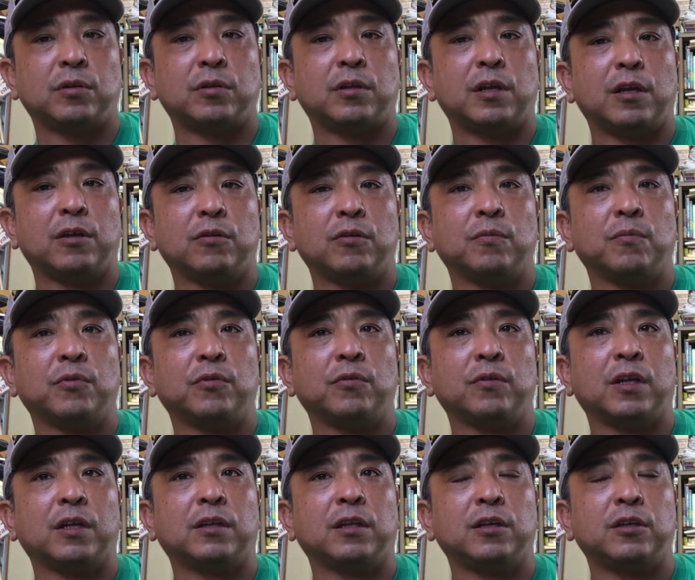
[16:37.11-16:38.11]
ていうも
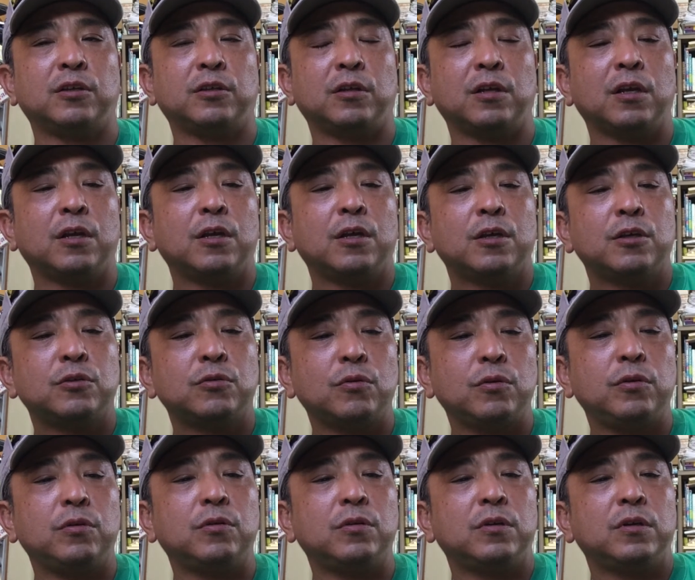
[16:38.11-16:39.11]
のだったりそ
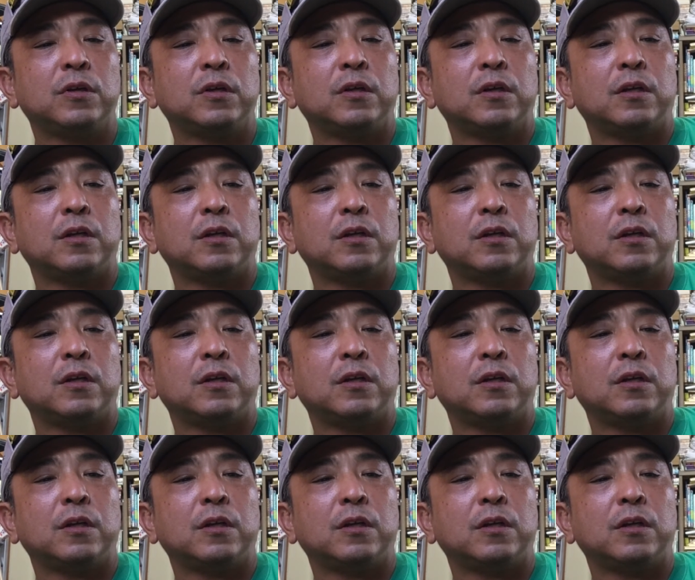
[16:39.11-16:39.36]
ういう